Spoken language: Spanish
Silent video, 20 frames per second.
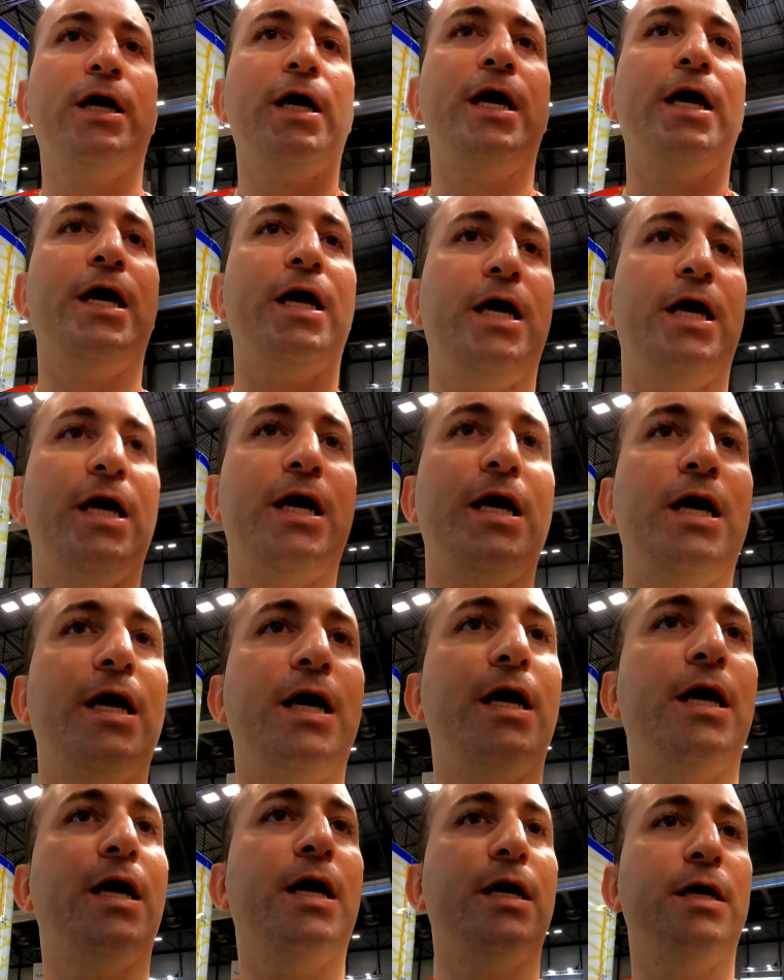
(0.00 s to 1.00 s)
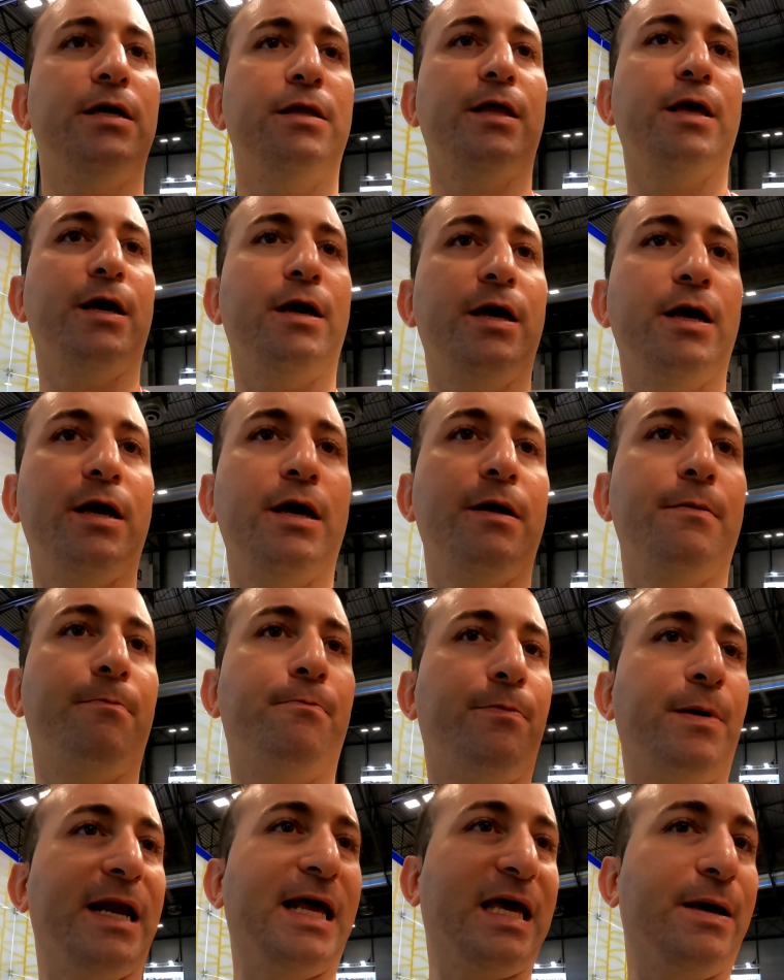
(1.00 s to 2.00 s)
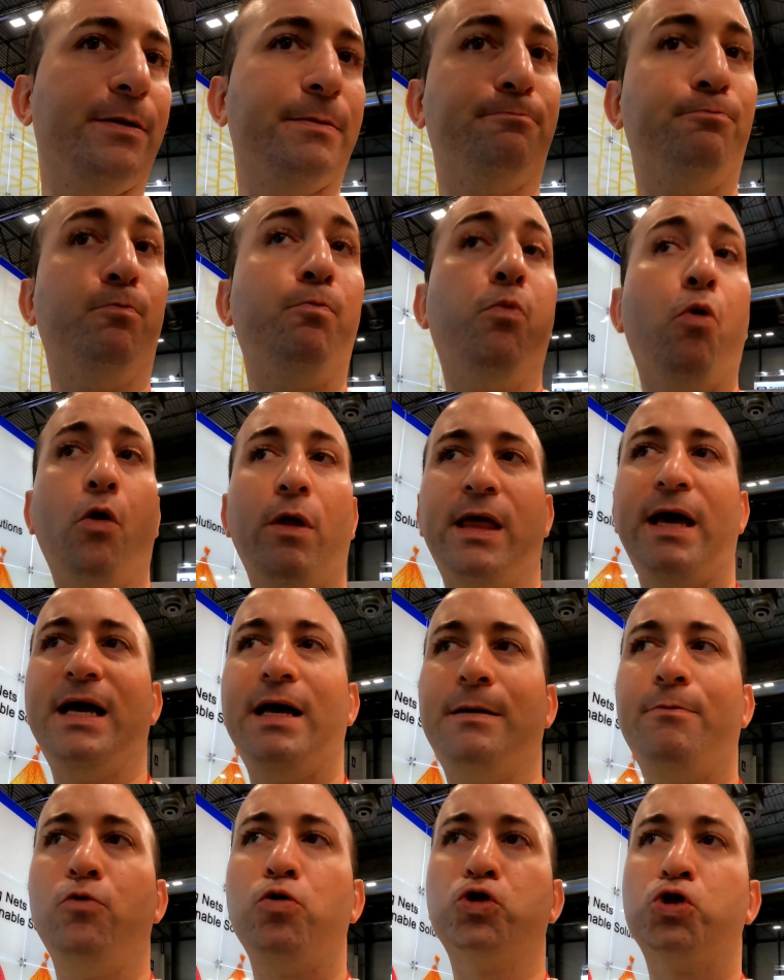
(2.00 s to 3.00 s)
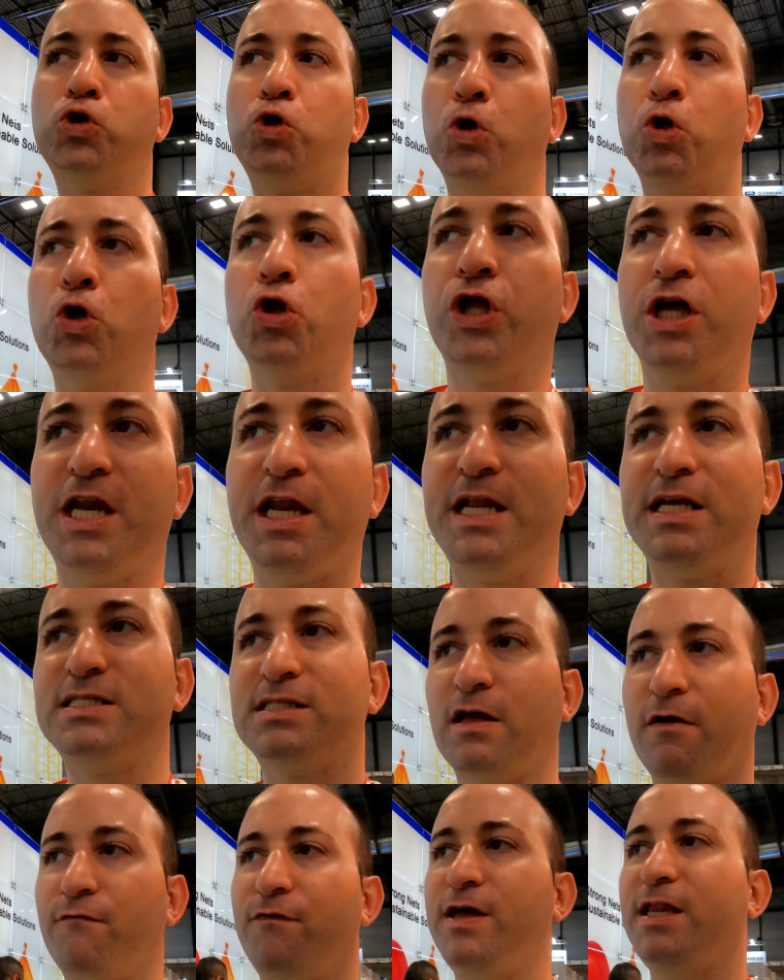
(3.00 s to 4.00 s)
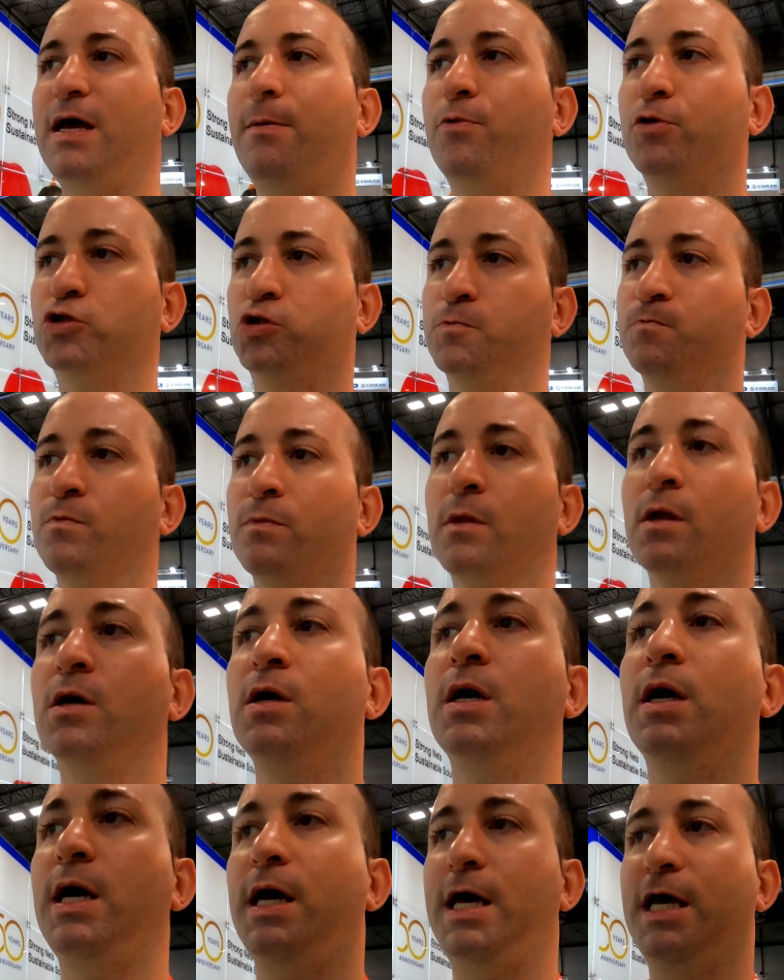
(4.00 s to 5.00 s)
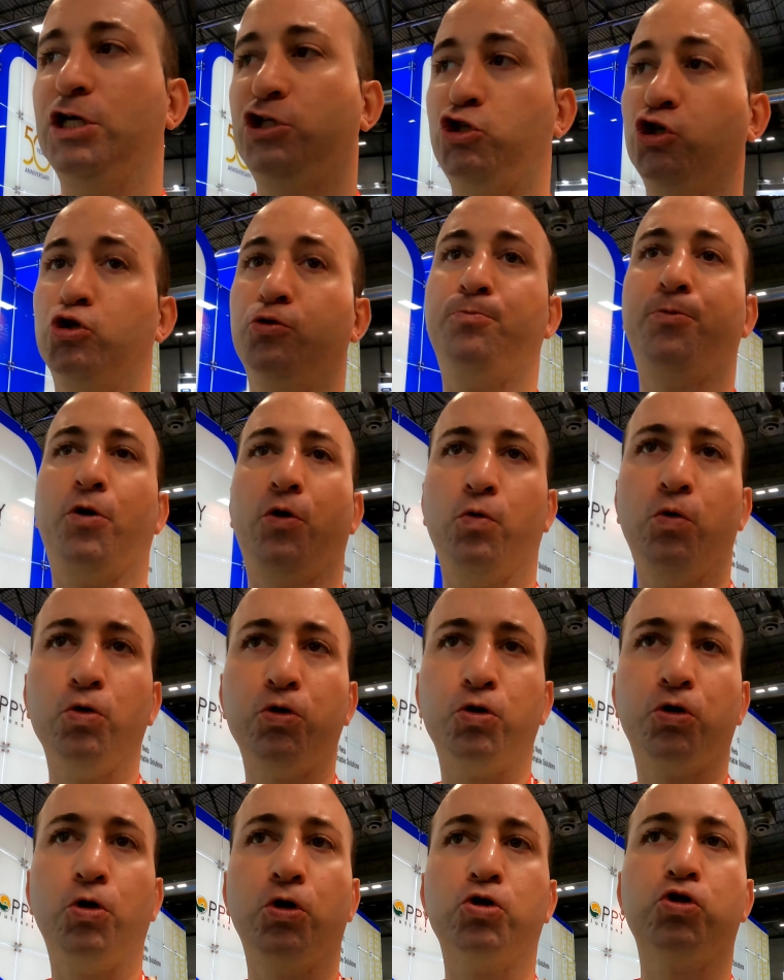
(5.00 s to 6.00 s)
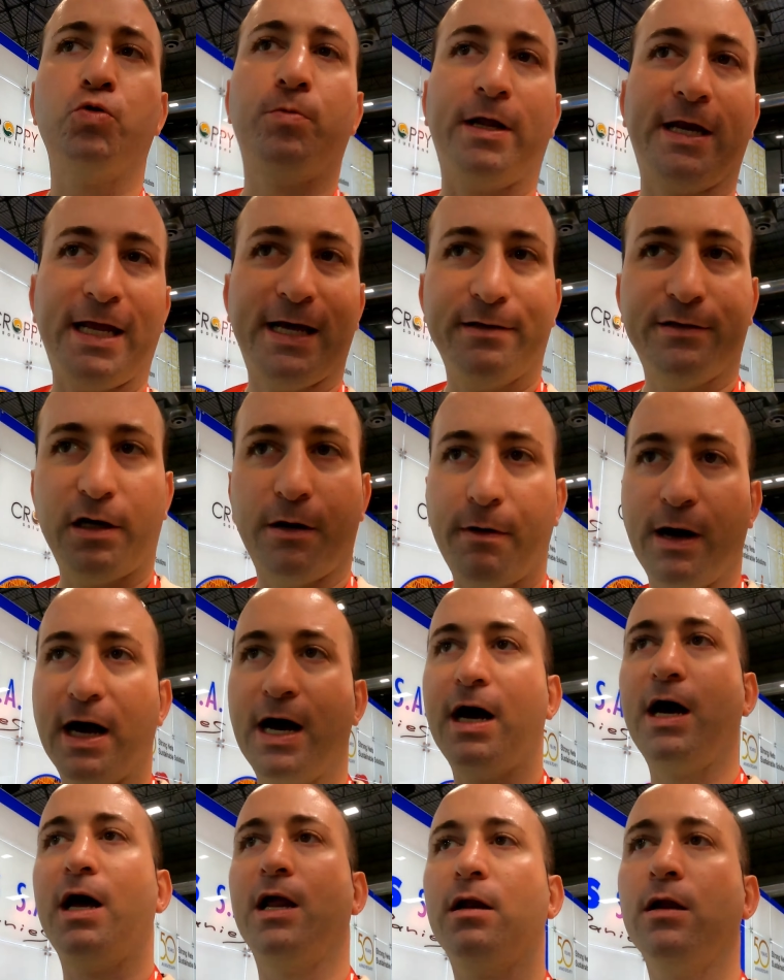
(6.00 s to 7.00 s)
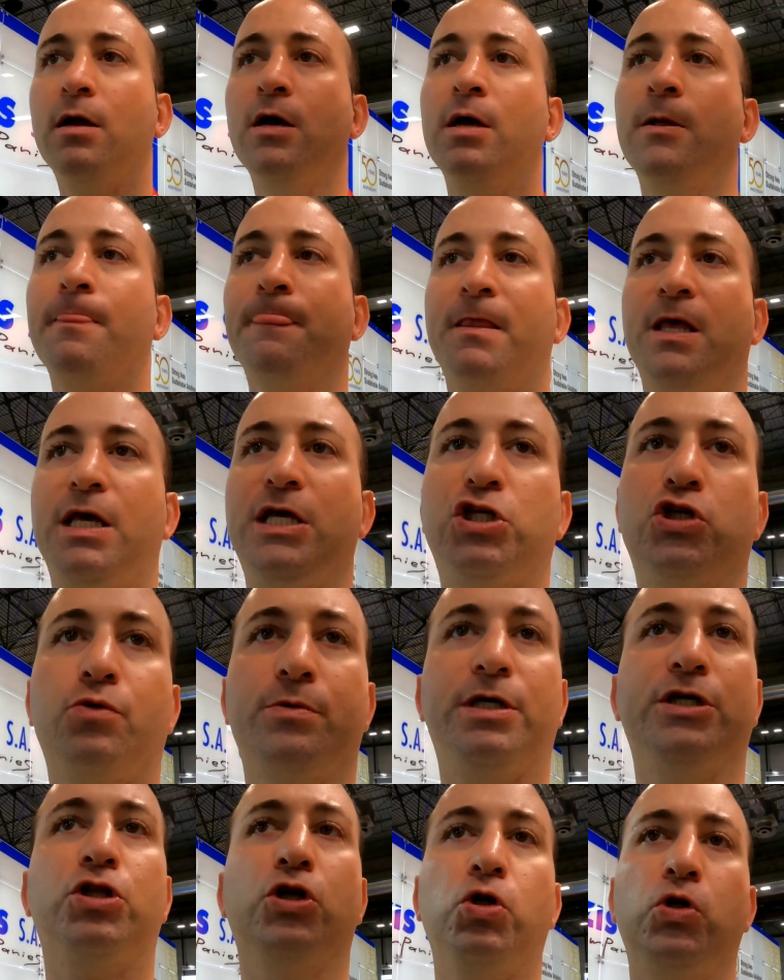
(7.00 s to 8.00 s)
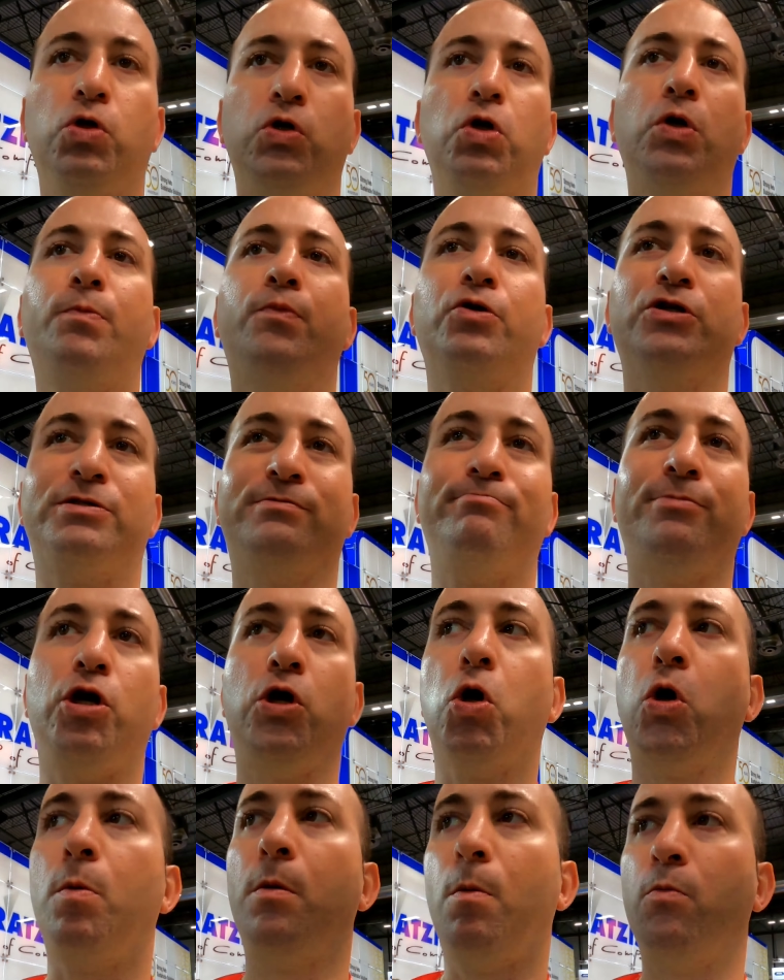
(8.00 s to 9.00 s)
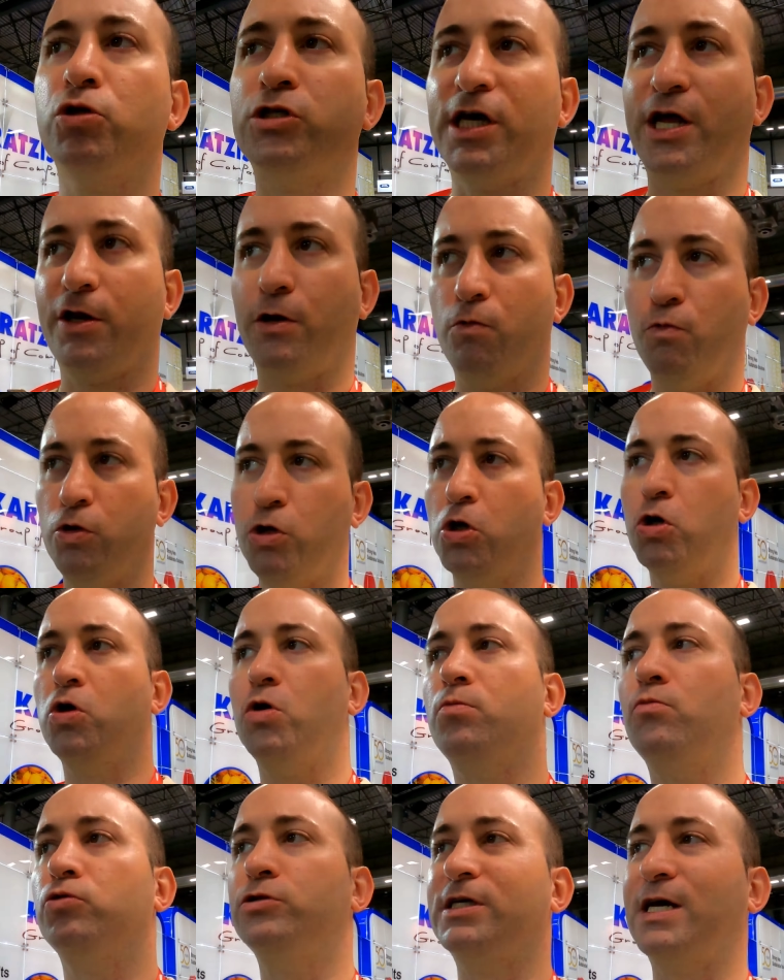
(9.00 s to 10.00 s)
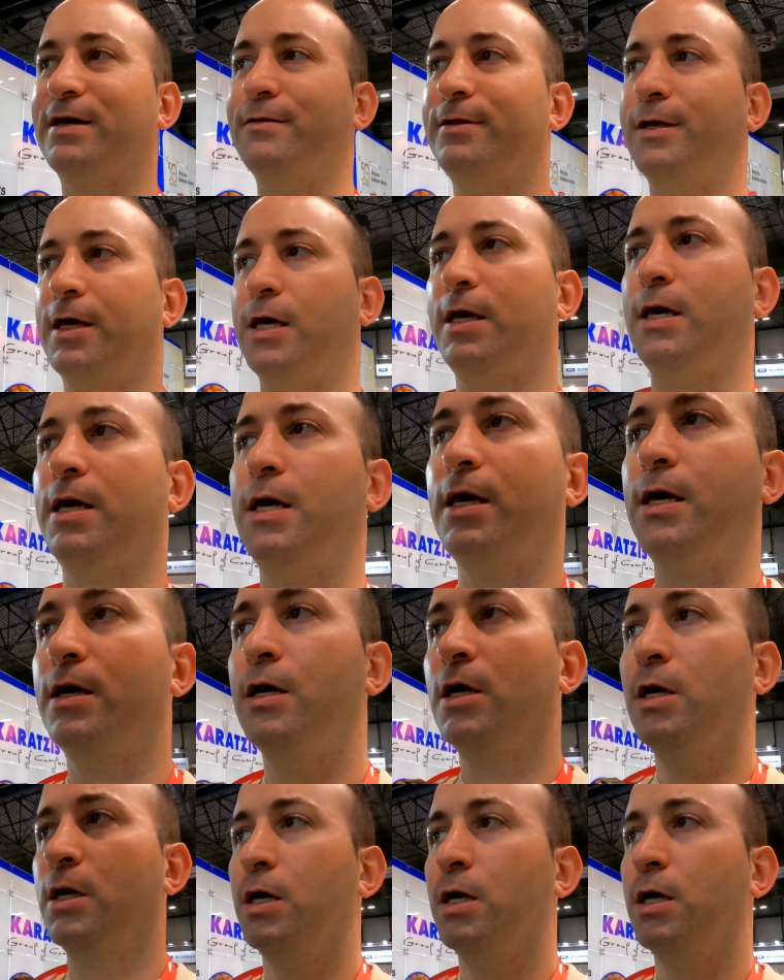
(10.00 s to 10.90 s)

eh, y para que podamos conocer en esta feria pues eh, sus productos, su manera de trabajar y sobre todo pues veo como mucha reunión, mucha gente que,